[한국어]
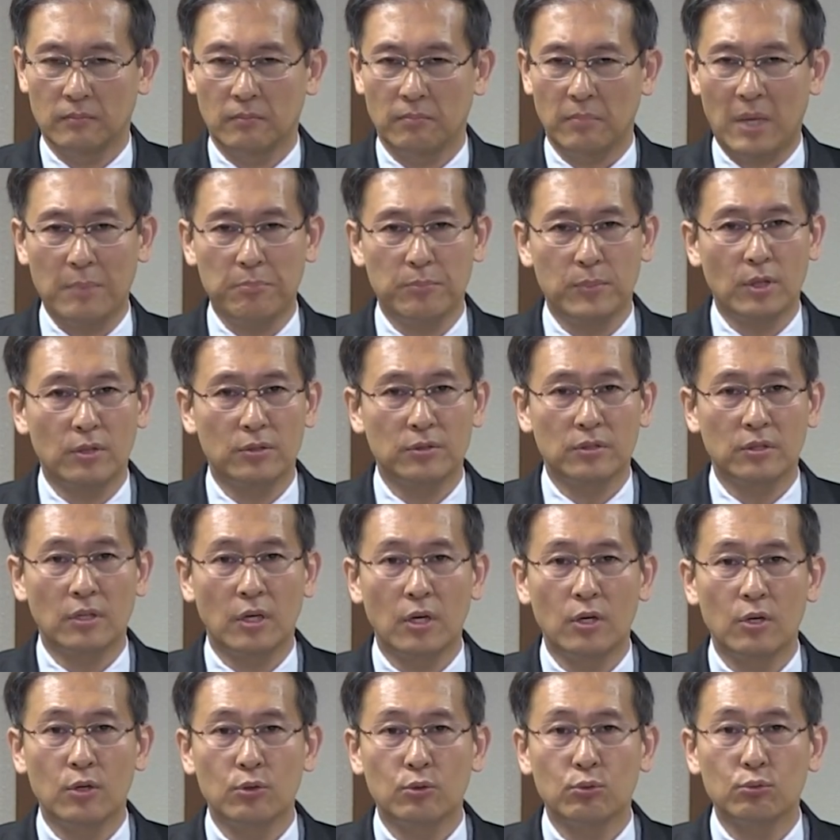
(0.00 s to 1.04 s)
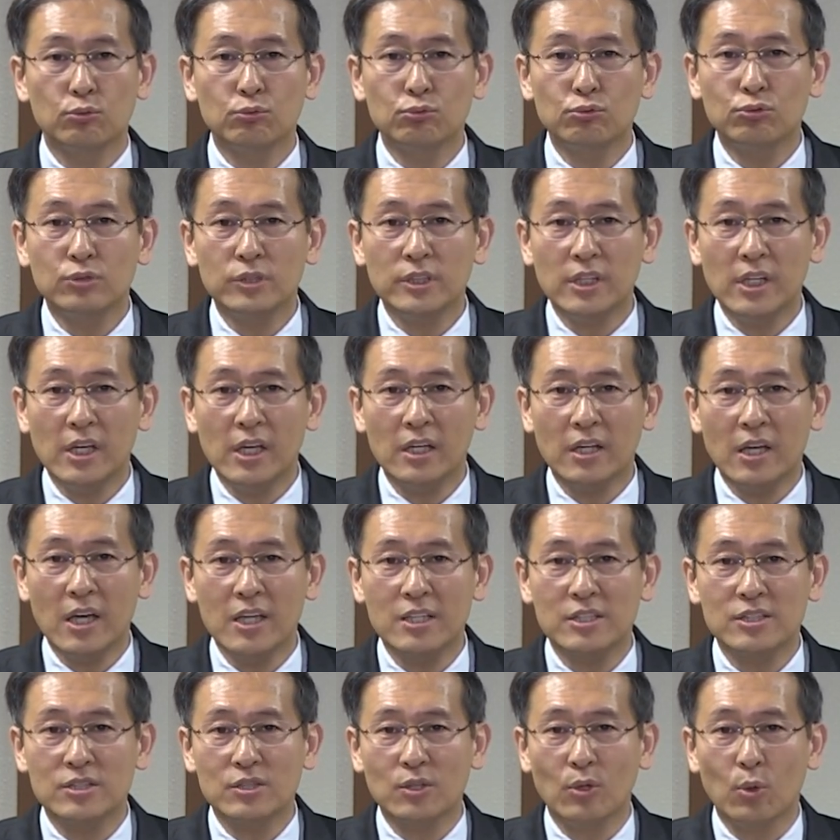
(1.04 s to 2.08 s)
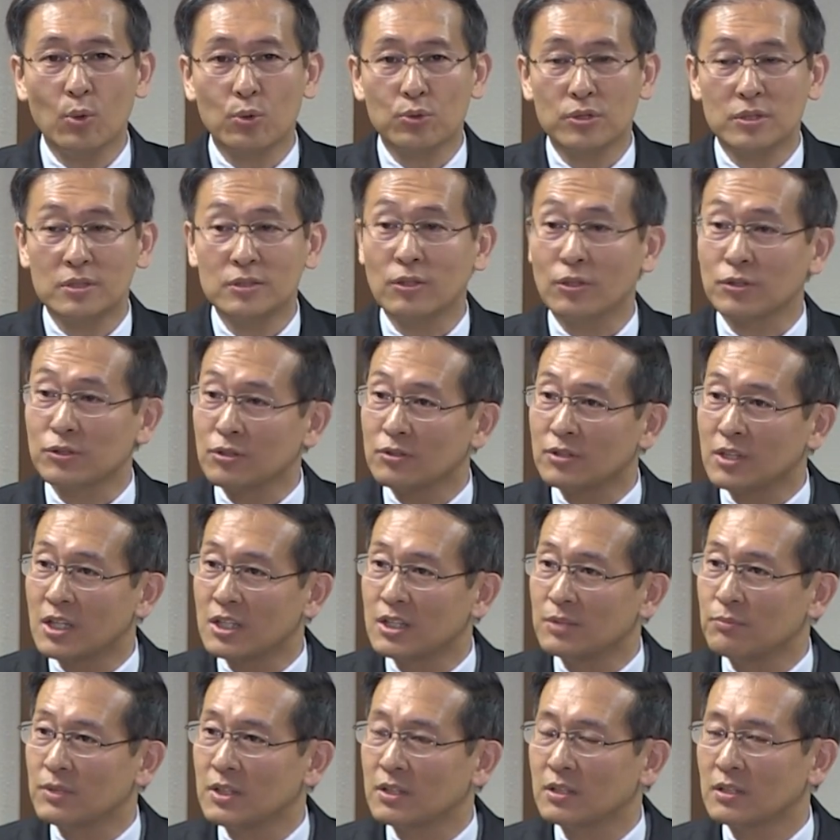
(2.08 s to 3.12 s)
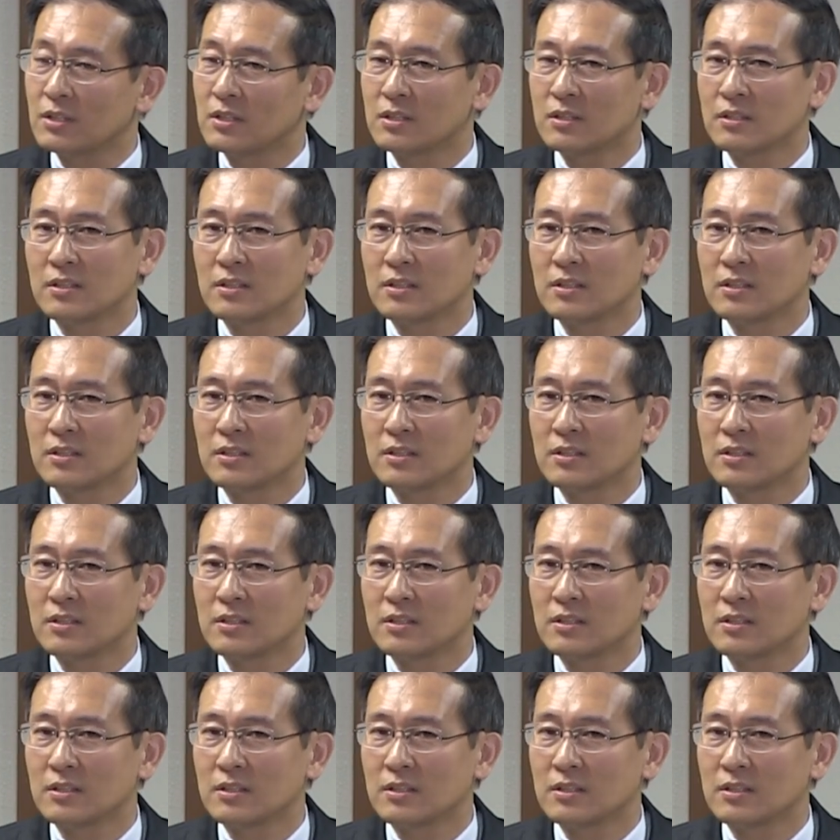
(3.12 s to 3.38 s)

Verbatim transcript: 반면 우리에게 있어 오늘은 어떤 날입니까?